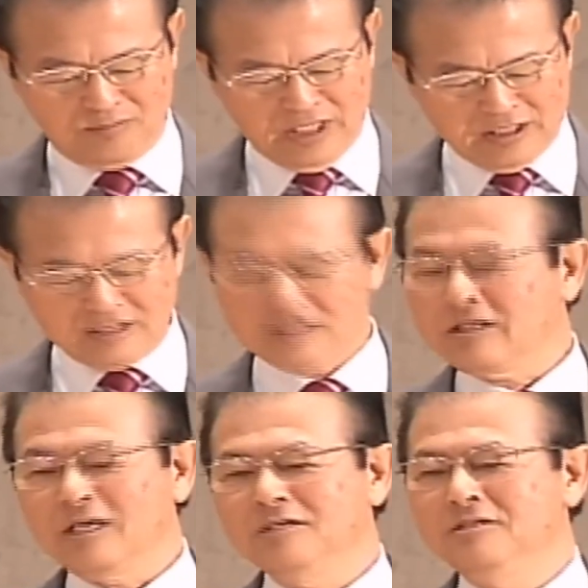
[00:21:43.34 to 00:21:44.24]
全
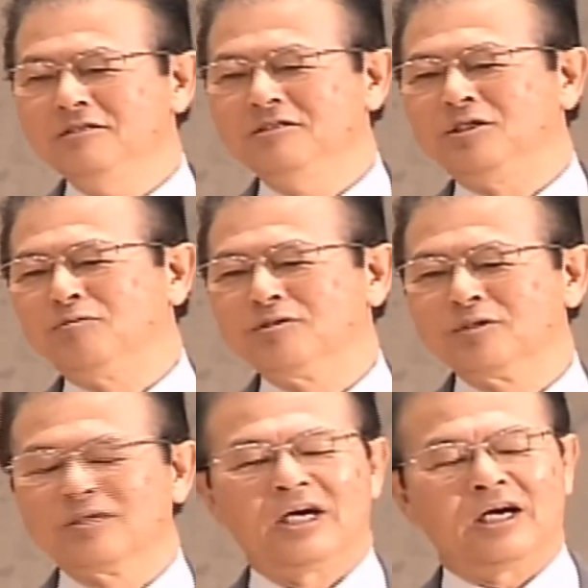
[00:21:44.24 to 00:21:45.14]
く自分
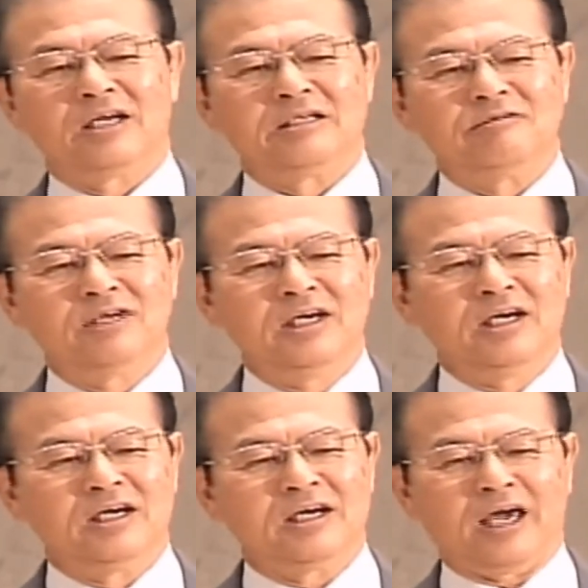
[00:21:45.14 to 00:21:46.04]
の中に
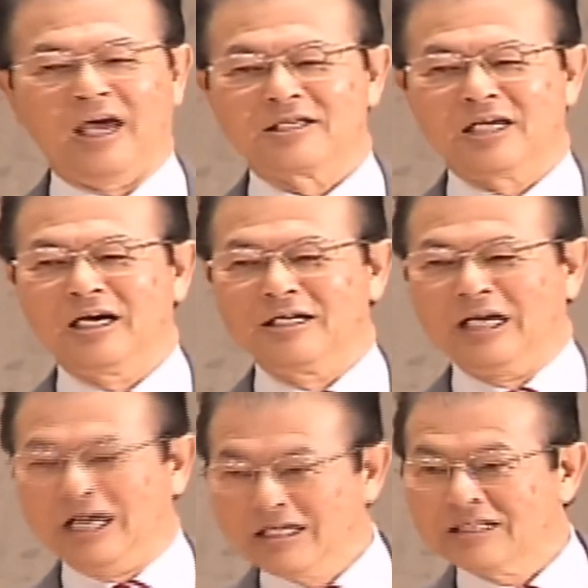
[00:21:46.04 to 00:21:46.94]
は計算が
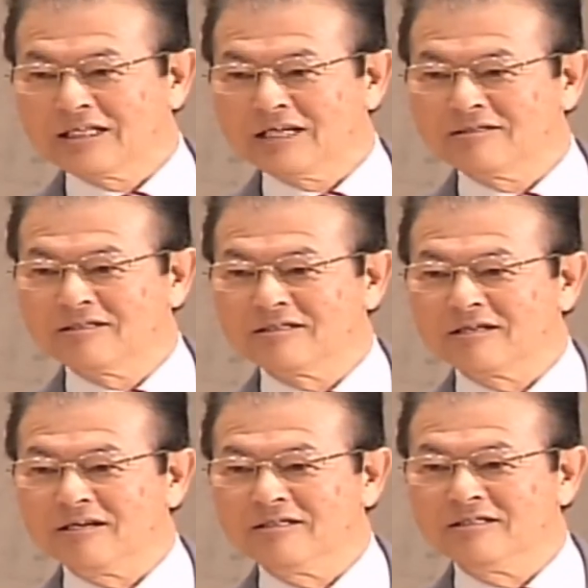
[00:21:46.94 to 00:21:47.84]
なかったっ
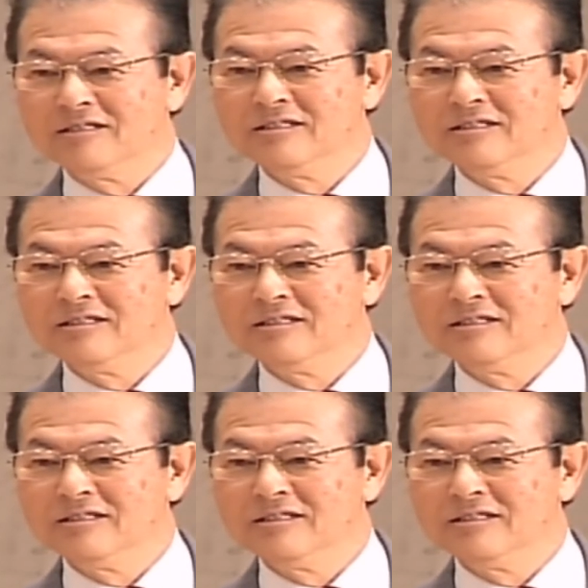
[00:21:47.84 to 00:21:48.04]
ていう